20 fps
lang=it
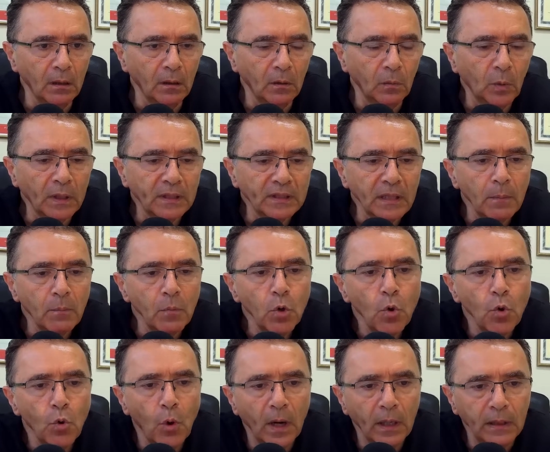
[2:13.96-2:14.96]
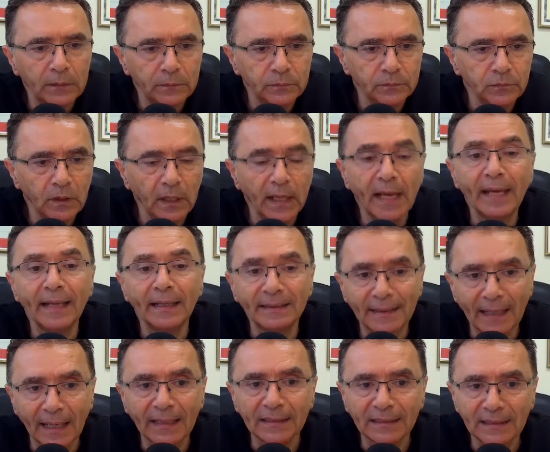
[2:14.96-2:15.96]
Questa blu e
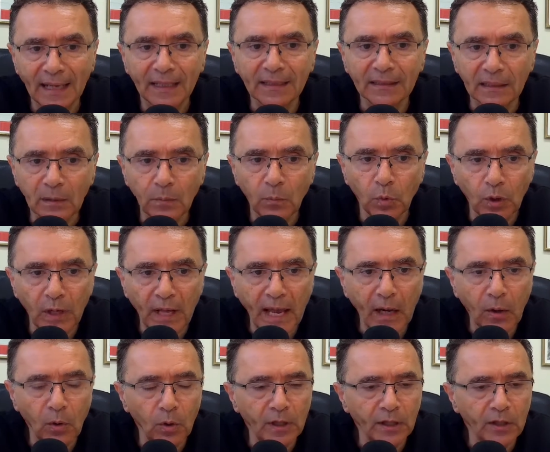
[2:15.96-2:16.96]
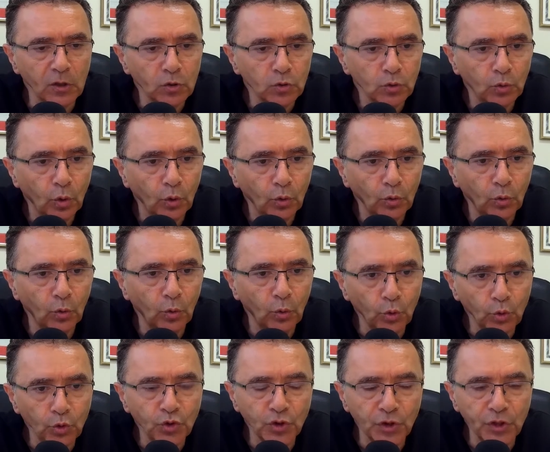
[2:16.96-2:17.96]
tante altre molecole che sono
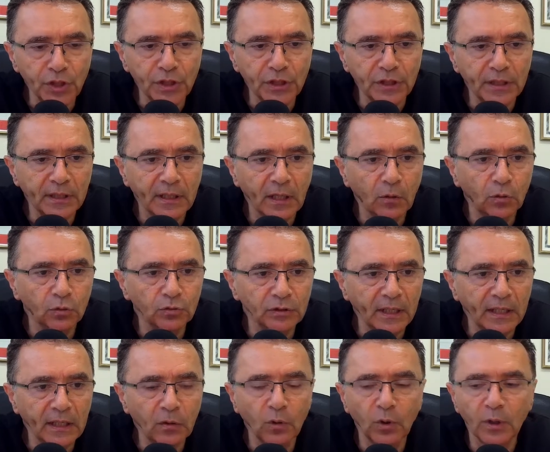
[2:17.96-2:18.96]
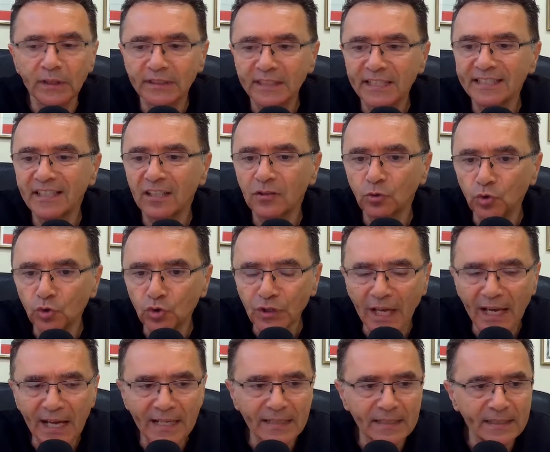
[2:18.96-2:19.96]
uscite, che contengono la stessa
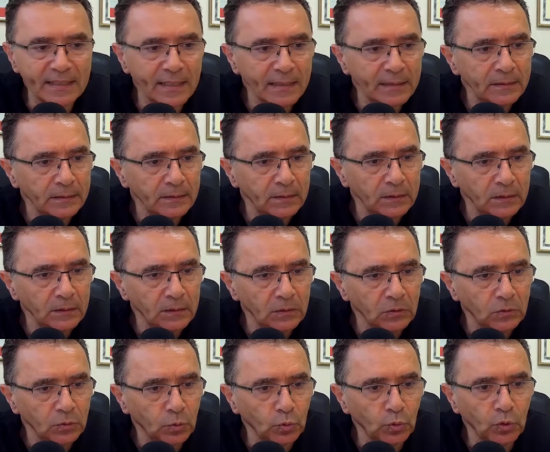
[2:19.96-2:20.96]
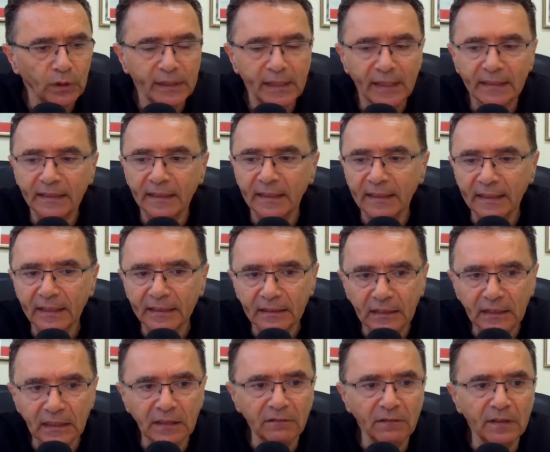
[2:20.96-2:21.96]
sostanza, sono gli
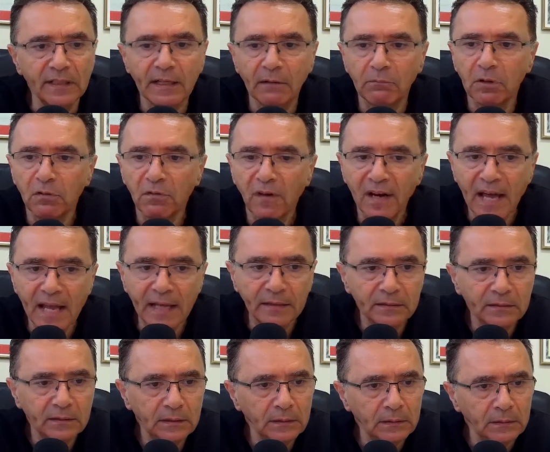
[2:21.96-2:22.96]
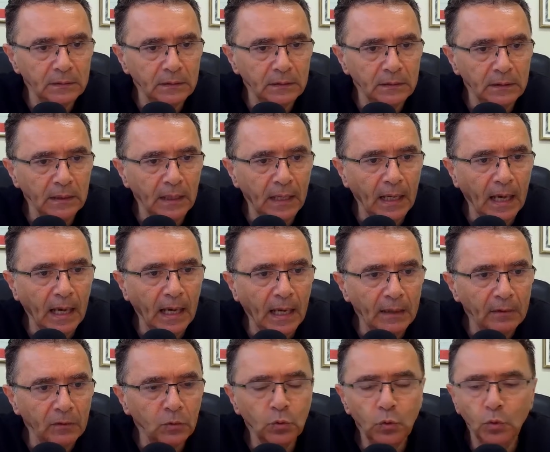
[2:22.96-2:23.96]
alternativi, gli equivalenti,
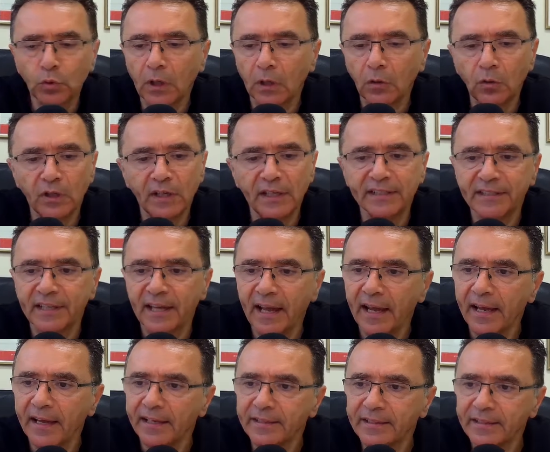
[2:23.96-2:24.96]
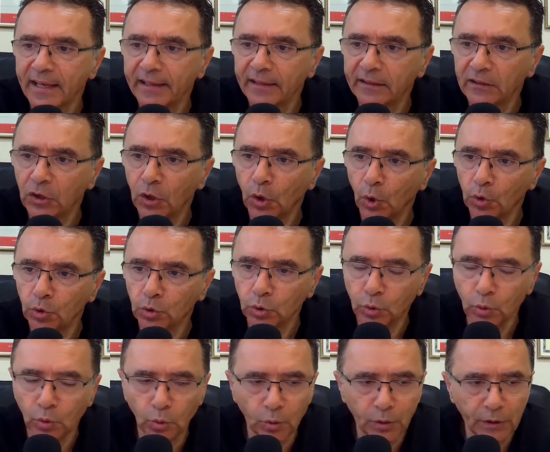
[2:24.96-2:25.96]
durano le 6, 7, 8
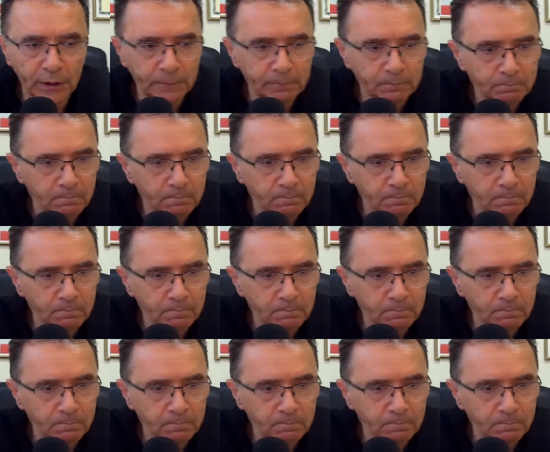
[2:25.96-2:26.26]
ore.